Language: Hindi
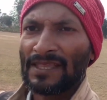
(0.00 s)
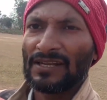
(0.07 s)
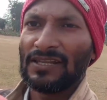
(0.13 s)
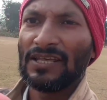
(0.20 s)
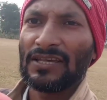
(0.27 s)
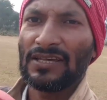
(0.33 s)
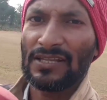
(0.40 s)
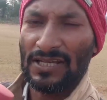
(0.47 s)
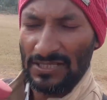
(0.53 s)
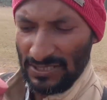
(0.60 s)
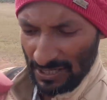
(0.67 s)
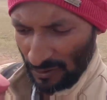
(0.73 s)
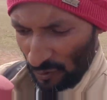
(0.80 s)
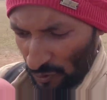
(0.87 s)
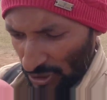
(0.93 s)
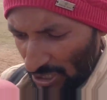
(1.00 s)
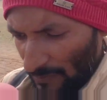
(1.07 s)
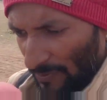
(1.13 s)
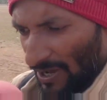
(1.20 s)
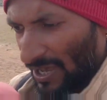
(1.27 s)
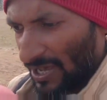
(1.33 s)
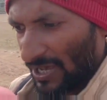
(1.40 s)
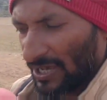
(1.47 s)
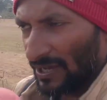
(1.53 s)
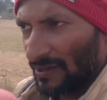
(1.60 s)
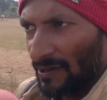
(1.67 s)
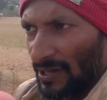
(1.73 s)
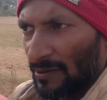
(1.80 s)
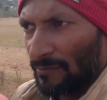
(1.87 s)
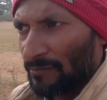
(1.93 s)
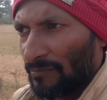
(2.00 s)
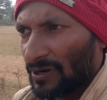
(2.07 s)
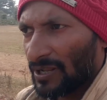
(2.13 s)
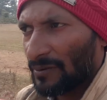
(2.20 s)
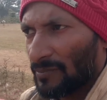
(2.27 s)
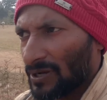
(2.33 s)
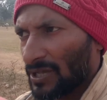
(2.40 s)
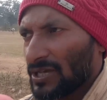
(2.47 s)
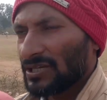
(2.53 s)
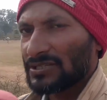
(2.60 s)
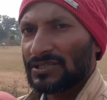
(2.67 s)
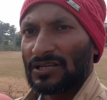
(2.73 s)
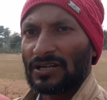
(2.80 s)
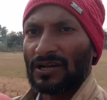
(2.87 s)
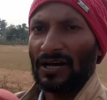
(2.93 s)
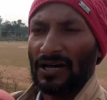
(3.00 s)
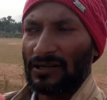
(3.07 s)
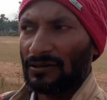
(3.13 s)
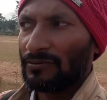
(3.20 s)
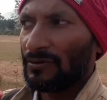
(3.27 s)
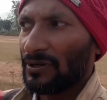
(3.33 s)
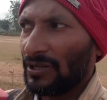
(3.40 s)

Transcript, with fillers: लेकिन ऐसा हो नहीं पाया है बड़े बड़े सरकार